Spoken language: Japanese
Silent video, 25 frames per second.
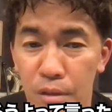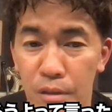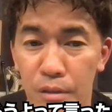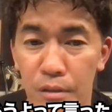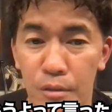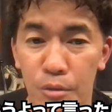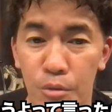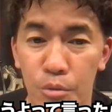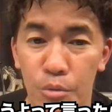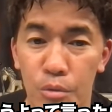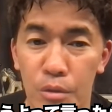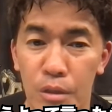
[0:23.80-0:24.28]
て
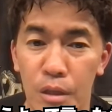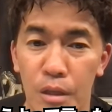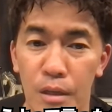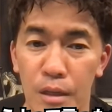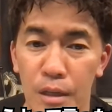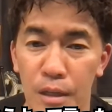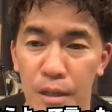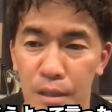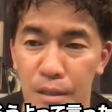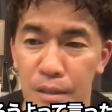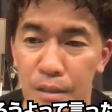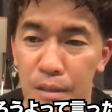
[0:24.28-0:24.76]
言った
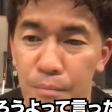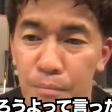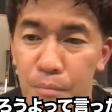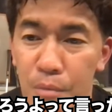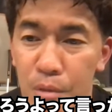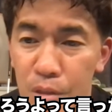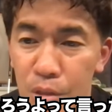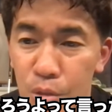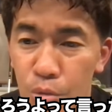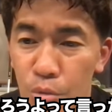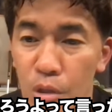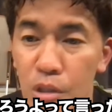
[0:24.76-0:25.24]
ら、
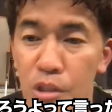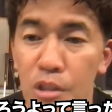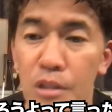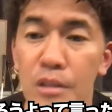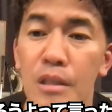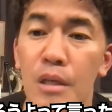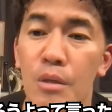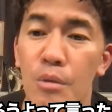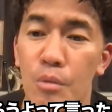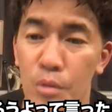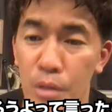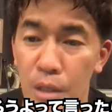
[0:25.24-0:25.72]
もう忙しい
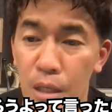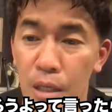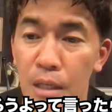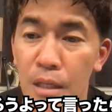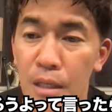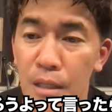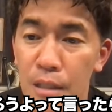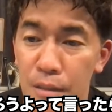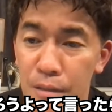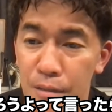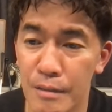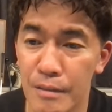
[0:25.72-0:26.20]
んだろう
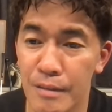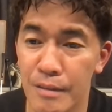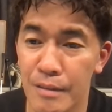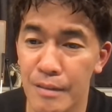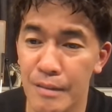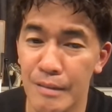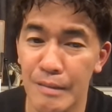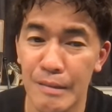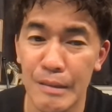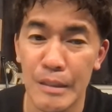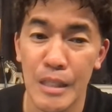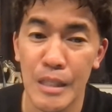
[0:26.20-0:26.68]
な。
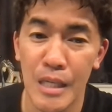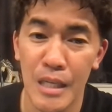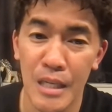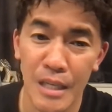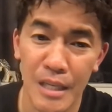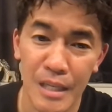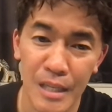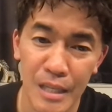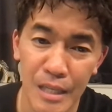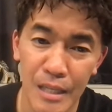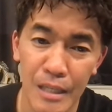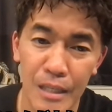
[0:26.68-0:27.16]

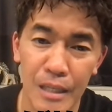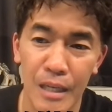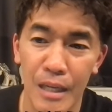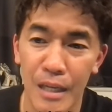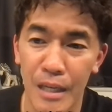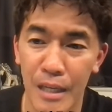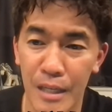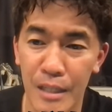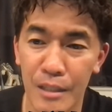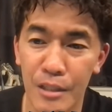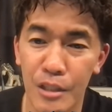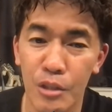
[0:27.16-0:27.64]
え、
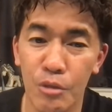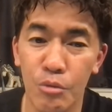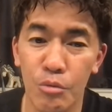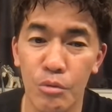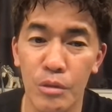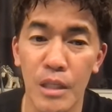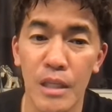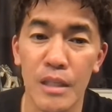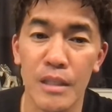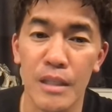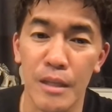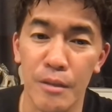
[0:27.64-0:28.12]
返事く
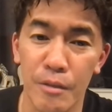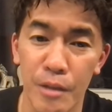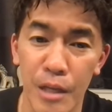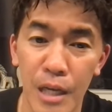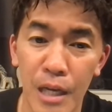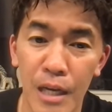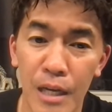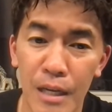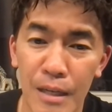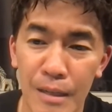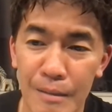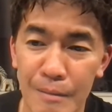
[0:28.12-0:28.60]
んないんだよ
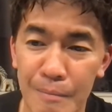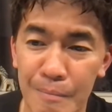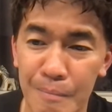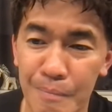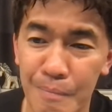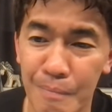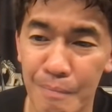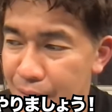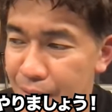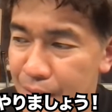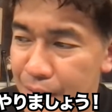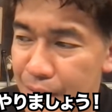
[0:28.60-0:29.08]
な。
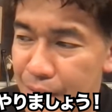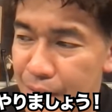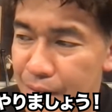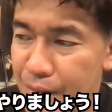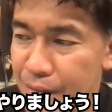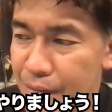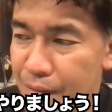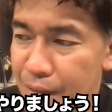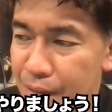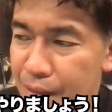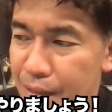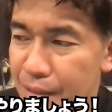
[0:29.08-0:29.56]

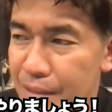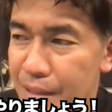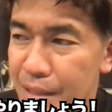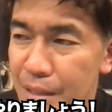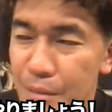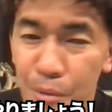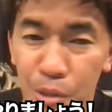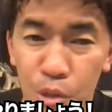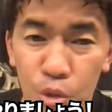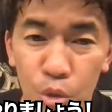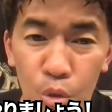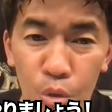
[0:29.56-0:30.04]
はい、や
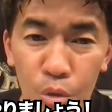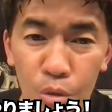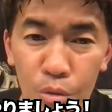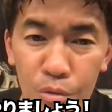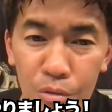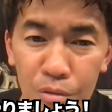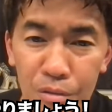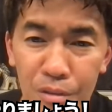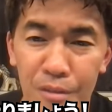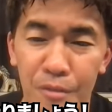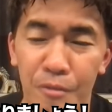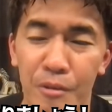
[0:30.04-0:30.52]
りましょ
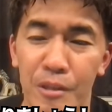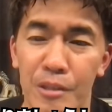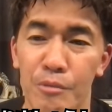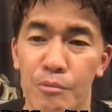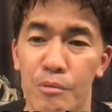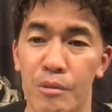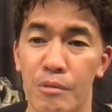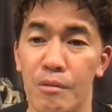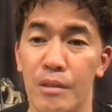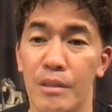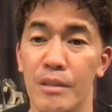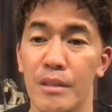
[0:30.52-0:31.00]
う。ては言っ
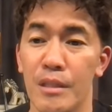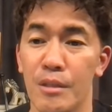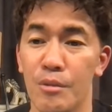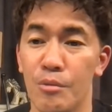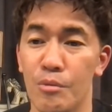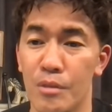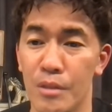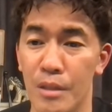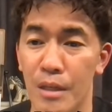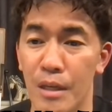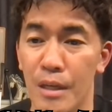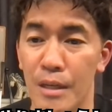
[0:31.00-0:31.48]
てくれんだけ
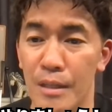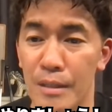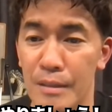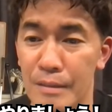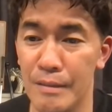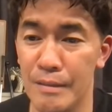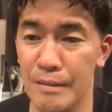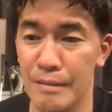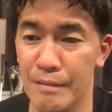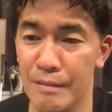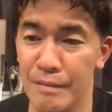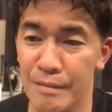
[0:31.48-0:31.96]
どさ、
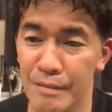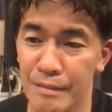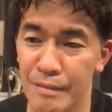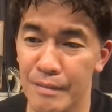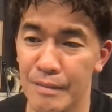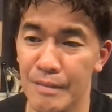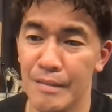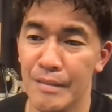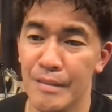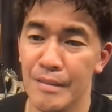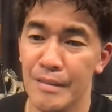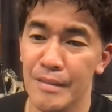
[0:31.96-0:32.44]

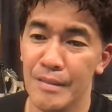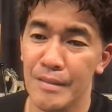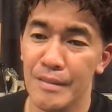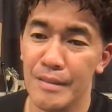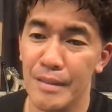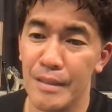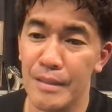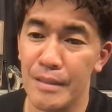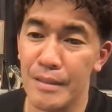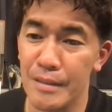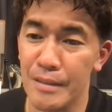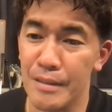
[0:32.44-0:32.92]

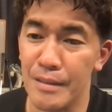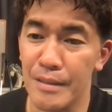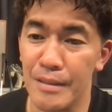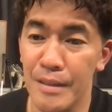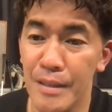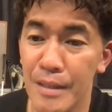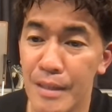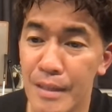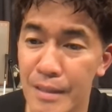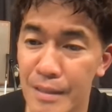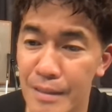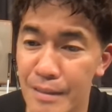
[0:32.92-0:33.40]
なかなか
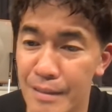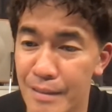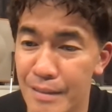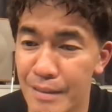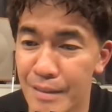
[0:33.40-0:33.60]
な。